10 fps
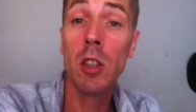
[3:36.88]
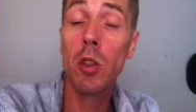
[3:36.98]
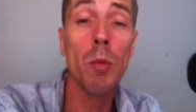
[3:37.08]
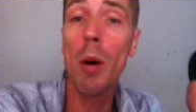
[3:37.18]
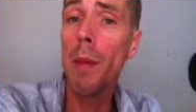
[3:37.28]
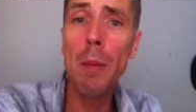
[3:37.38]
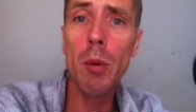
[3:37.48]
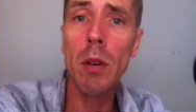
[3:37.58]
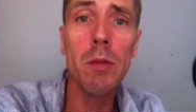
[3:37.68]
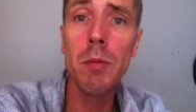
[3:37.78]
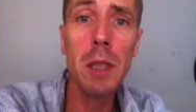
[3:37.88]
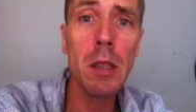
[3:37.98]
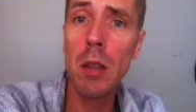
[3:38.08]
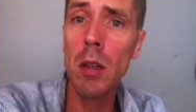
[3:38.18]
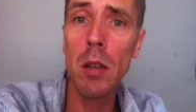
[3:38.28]
Et je comprends pas pourquoi vous me
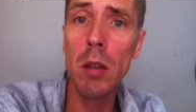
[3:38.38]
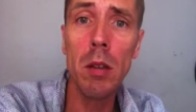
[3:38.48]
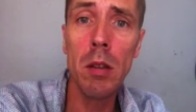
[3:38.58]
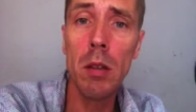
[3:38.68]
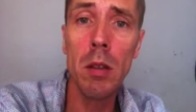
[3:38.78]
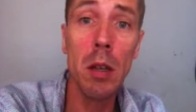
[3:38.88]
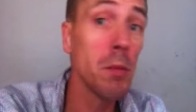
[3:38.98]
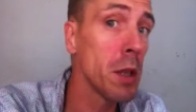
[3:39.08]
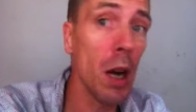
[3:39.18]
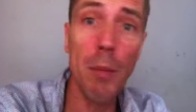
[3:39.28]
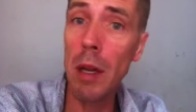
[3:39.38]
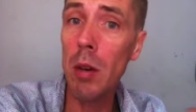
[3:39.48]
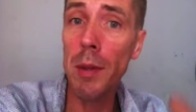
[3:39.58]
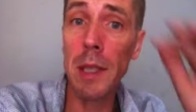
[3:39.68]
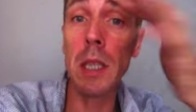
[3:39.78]
dites que. Elle me dit, ah bah
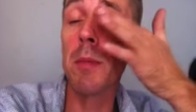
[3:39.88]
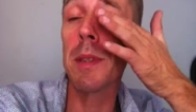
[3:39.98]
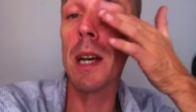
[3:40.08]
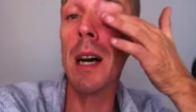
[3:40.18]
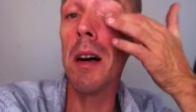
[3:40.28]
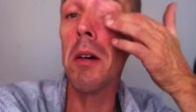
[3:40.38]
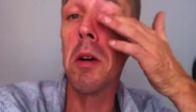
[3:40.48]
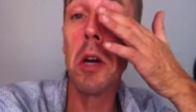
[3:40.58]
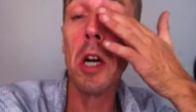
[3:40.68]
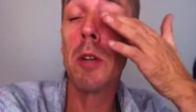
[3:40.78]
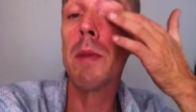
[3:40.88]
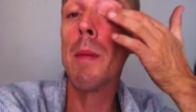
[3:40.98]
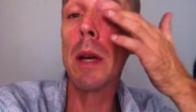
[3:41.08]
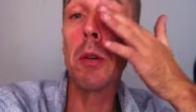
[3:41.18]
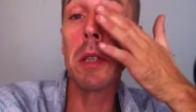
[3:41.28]
non, mais c'est comme ça. Je
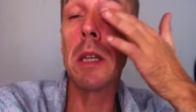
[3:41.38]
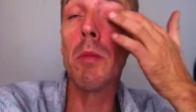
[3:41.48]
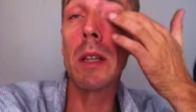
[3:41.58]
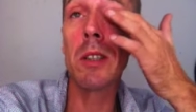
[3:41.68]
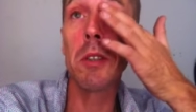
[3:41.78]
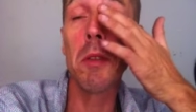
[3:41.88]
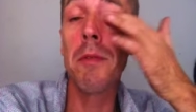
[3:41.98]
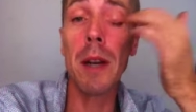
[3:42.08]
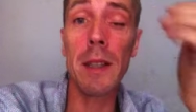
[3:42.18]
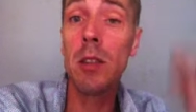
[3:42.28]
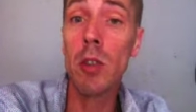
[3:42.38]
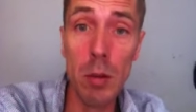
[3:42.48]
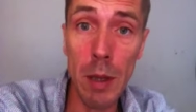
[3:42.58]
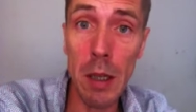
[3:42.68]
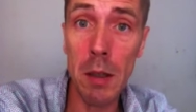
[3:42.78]
fais, bah écoutez, moi ce que je vais faire, c'est
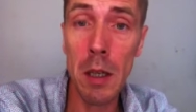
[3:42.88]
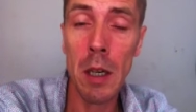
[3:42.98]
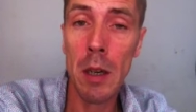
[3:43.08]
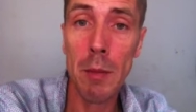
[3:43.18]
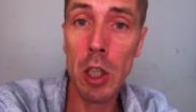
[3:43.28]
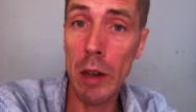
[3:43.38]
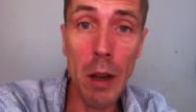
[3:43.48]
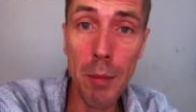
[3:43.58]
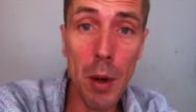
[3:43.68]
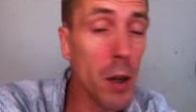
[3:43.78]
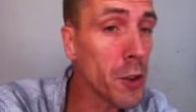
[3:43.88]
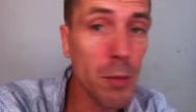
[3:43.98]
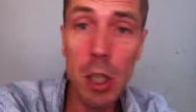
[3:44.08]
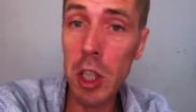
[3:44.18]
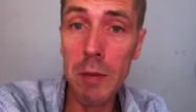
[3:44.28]
demain, bah, je travaille pas,
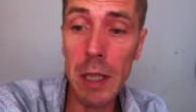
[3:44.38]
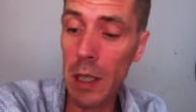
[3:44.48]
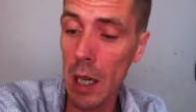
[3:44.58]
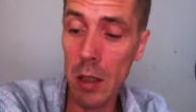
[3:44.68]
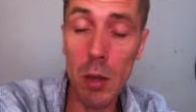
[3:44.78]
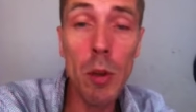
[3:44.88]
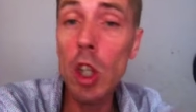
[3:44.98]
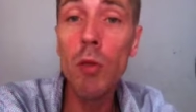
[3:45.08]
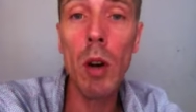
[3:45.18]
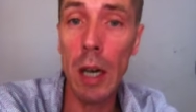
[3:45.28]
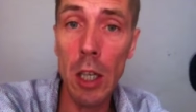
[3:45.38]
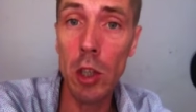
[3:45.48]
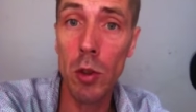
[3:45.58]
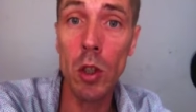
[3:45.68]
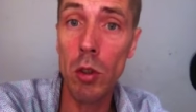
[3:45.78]
demain je vais directement et
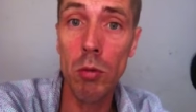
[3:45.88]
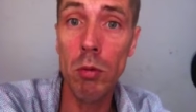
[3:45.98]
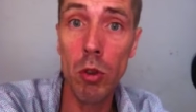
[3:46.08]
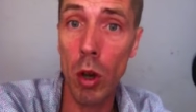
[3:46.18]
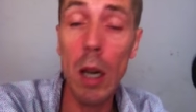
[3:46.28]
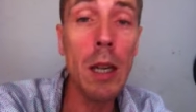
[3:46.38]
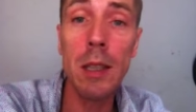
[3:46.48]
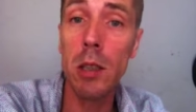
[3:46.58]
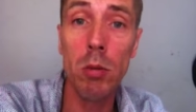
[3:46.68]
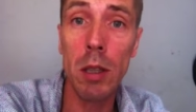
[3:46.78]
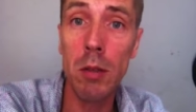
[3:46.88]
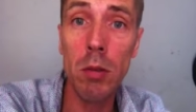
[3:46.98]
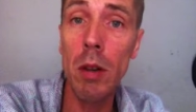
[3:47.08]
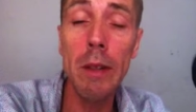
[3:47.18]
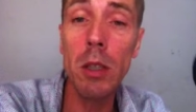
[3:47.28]
je, et la
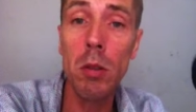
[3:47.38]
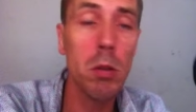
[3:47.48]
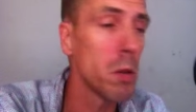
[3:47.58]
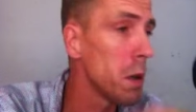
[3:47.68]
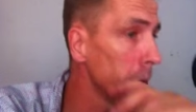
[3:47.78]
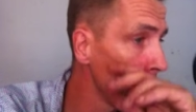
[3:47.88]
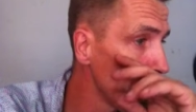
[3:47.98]
situation avec eux, quoi.